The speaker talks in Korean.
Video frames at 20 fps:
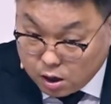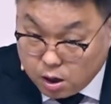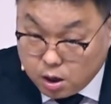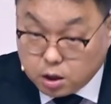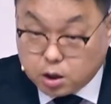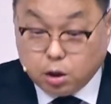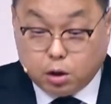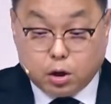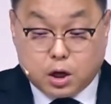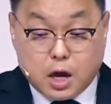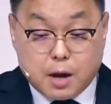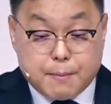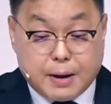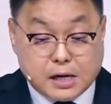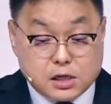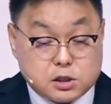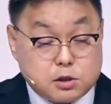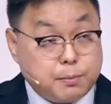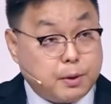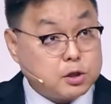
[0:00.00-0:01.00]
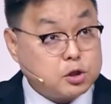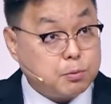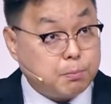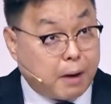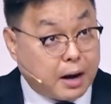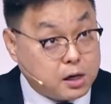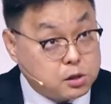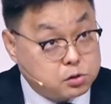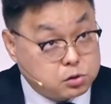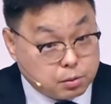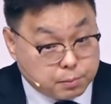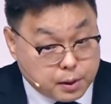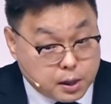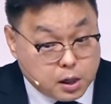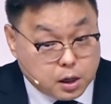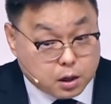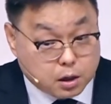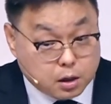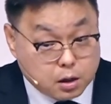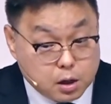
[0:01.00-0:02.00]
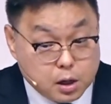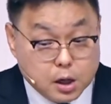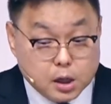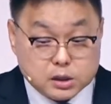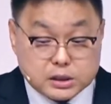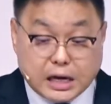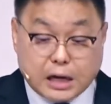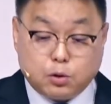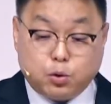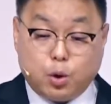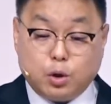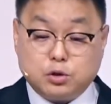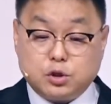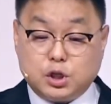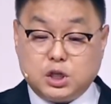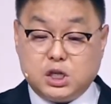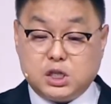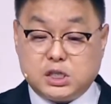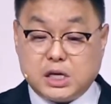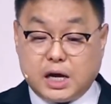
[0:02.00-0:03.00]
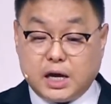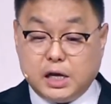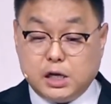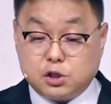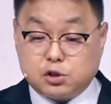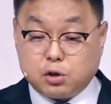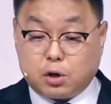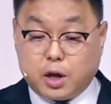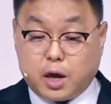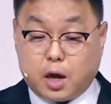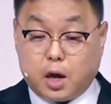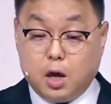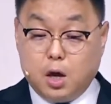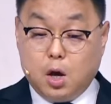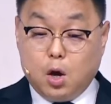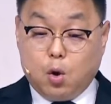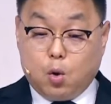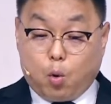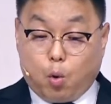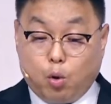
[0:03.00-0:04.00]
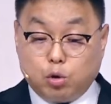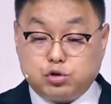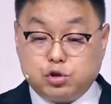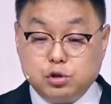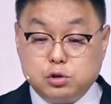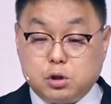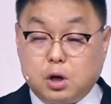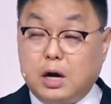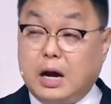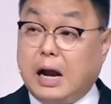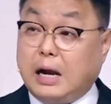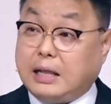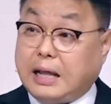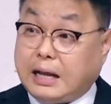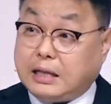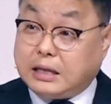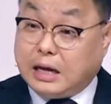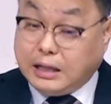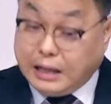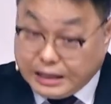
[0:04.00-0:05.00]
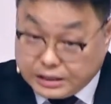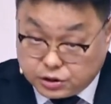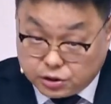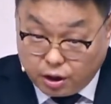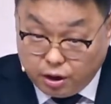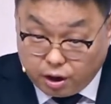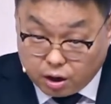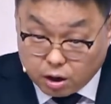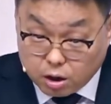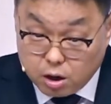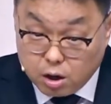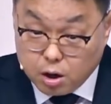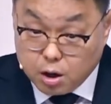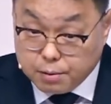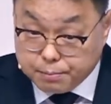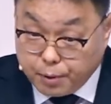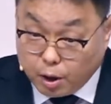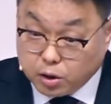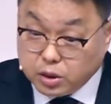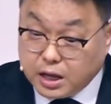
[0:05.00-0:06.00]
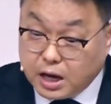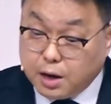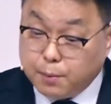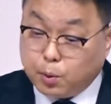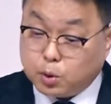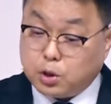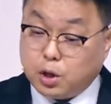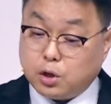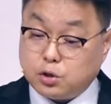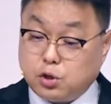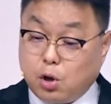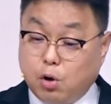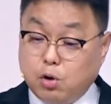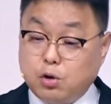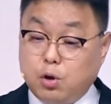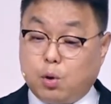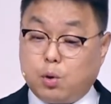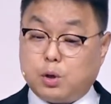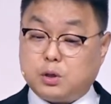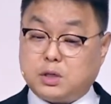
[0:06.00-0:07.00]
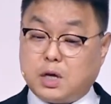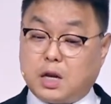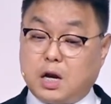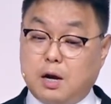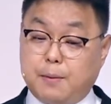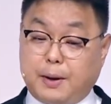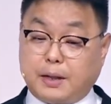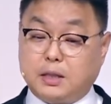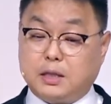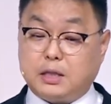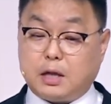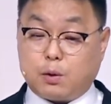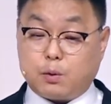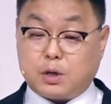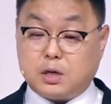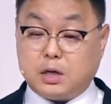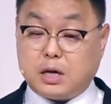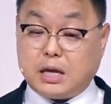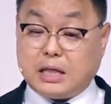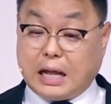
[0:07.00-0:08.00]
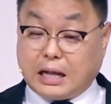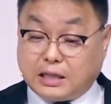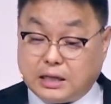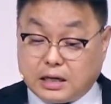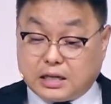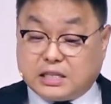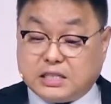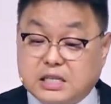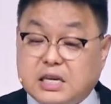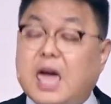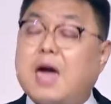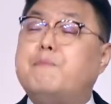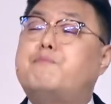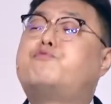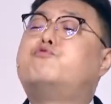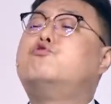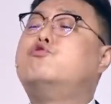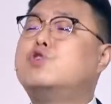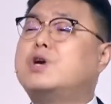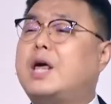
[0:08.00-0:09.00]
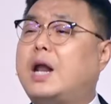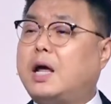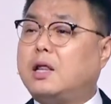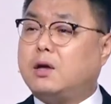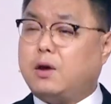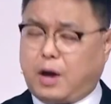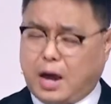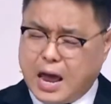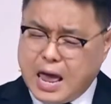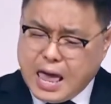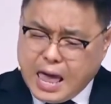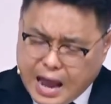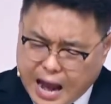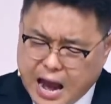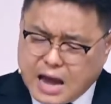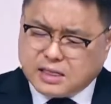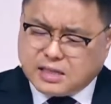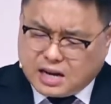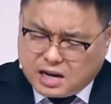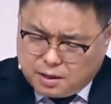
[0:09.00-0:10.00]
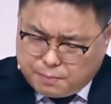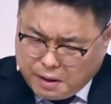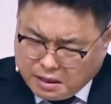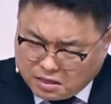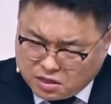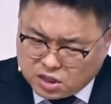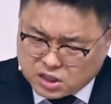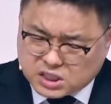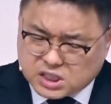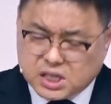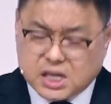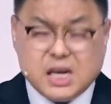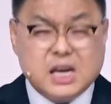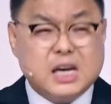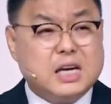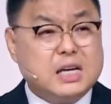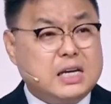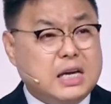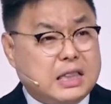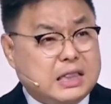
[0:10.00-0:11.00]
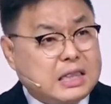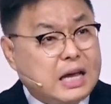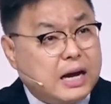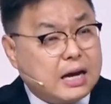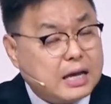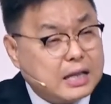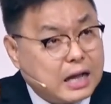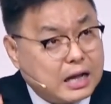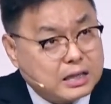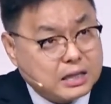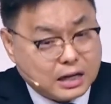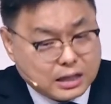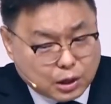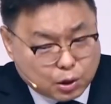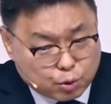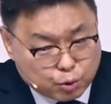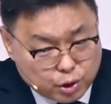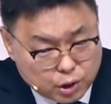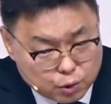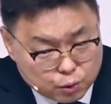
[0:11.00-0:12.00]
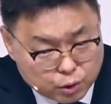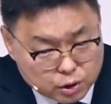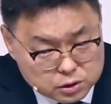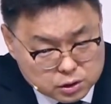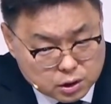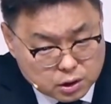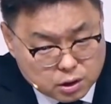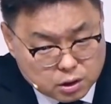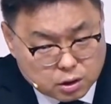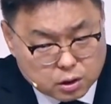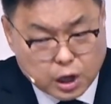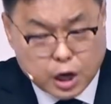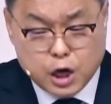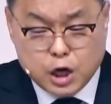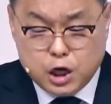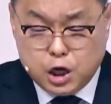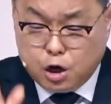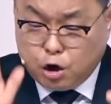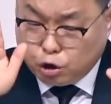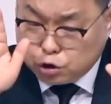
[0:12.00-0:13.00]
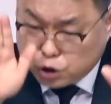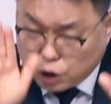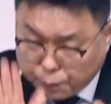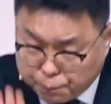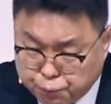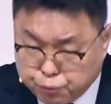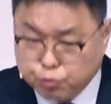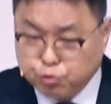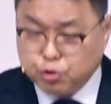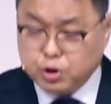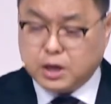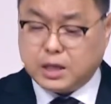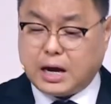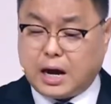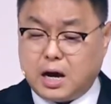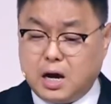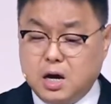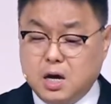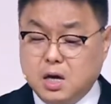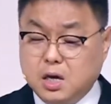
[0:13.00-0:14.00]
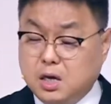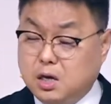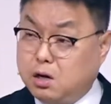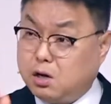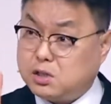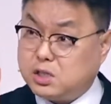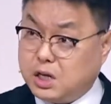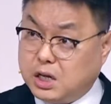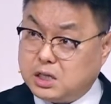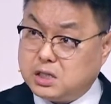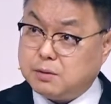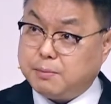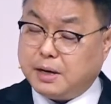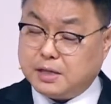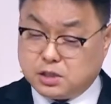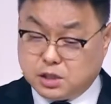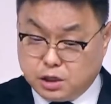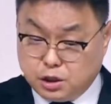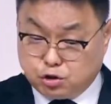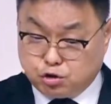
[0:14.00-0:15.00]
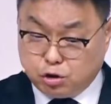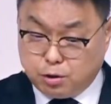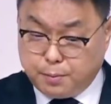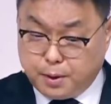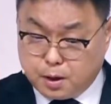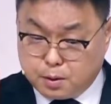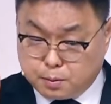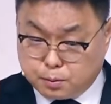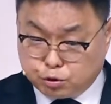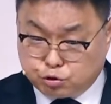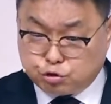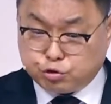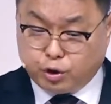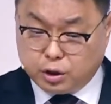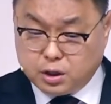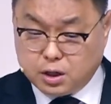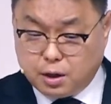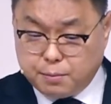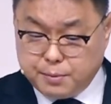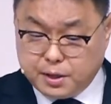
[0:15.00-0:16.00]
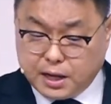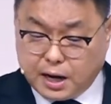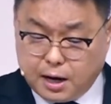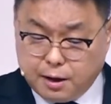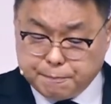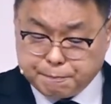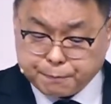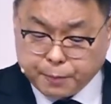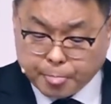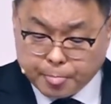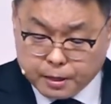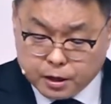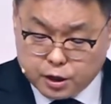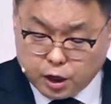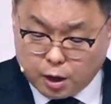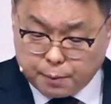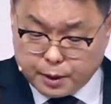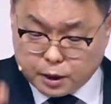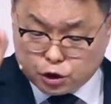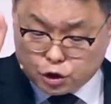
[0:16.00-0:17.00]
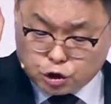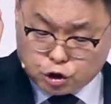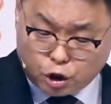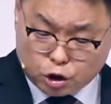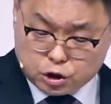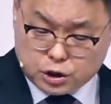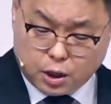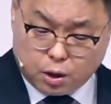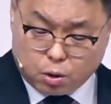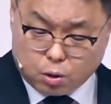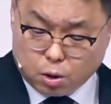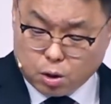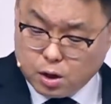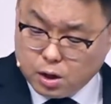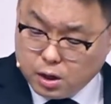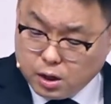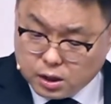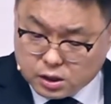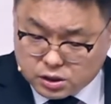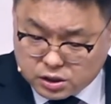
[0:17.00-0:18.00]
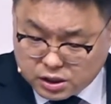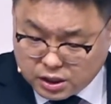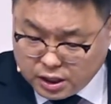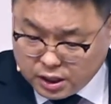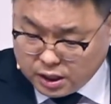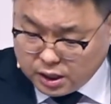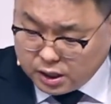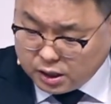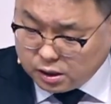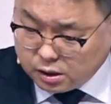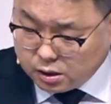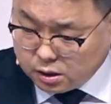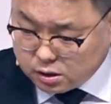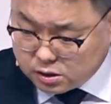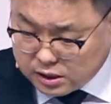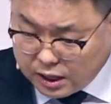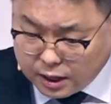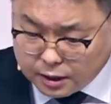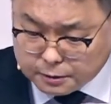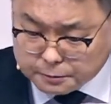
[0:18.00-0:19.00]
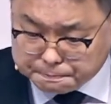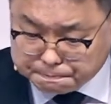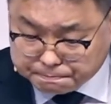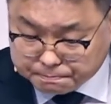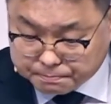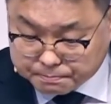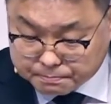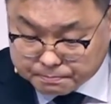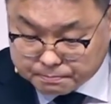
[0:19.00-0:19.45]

그렇게 말씀하신 말씀이 사도행전 2장 1절에 오순절날 나타났어요. 몇 날이 못되어 성령으로 세례를 받는다고, 그게 나타나, 그게 부흥이라는 거예요. 하나님의 뜻이 이 땅에 나타나고 이루어지는 것, 이것이 부흥이다. 이것을 잊지 마시길 주님의 이름으로 축원드립니다. 그러면서 첫째로 시작.